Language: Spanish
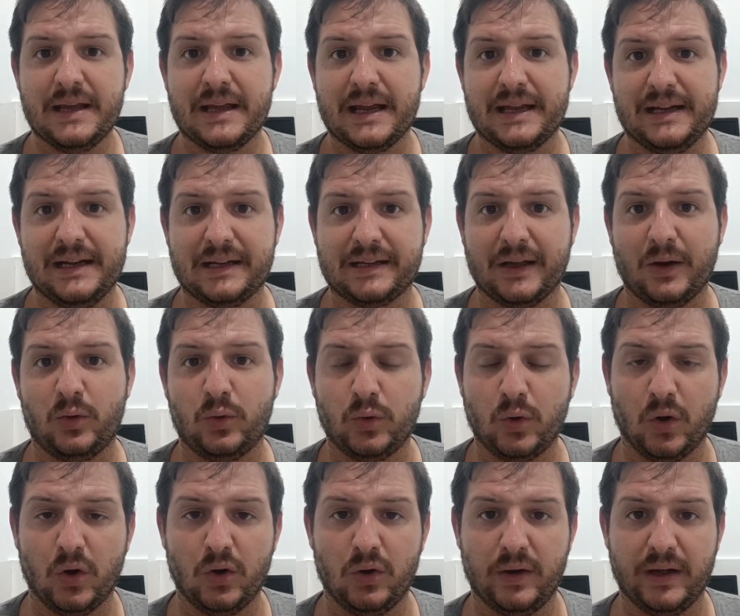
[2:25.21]
en el que
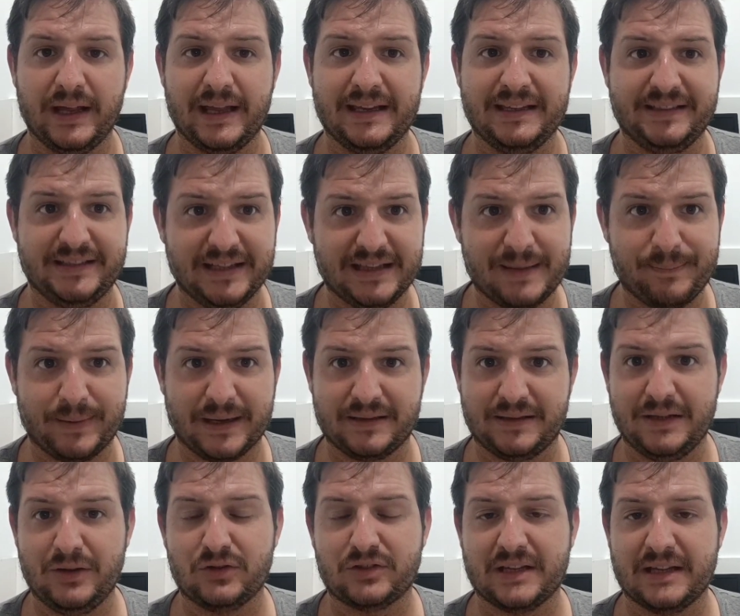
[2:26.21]
jugó 7 eh,
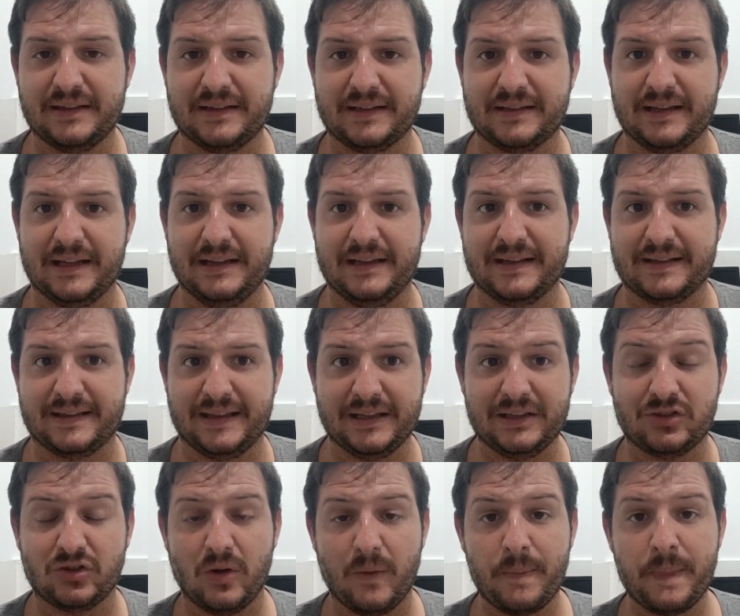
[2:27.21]
partidos antes del
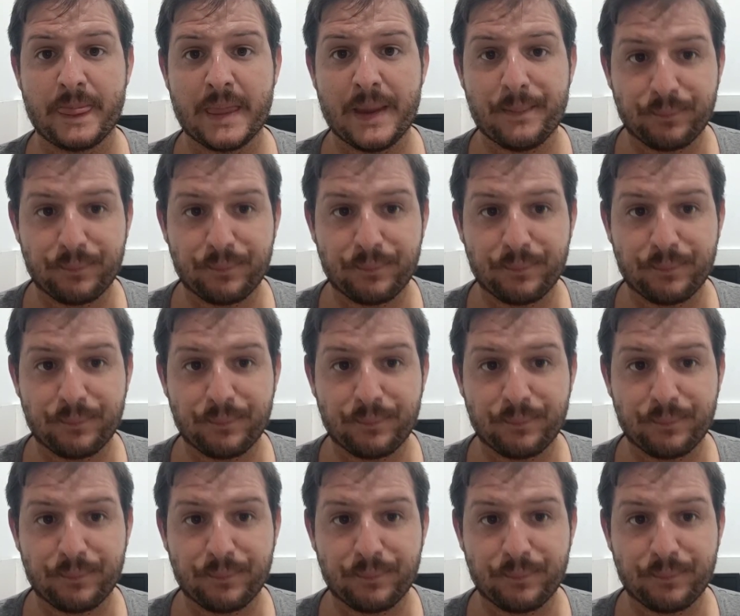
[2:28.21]
descenso.